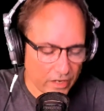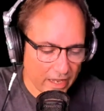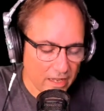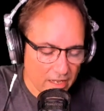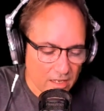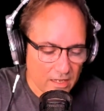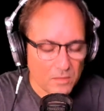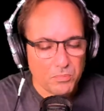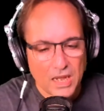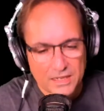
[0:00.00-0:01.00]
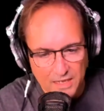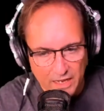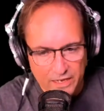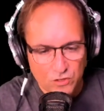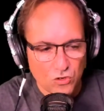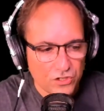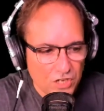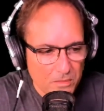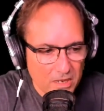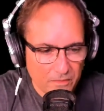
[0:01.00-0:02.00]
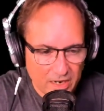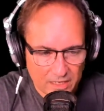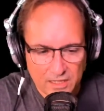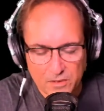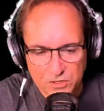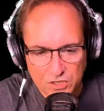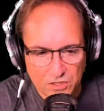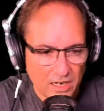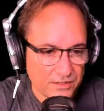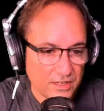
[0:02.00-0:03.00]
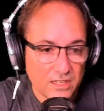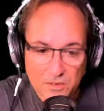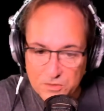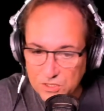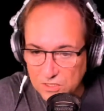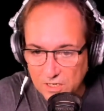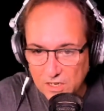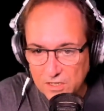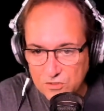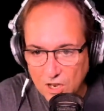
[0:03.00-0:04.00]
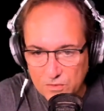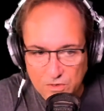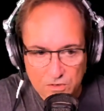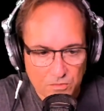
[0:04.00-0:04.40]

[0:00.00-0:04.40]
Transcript: Ok. ¿Qué pasa? Ellos le llaman que van a quitar la billetera. Si quitan la billetera, chao, ¿no?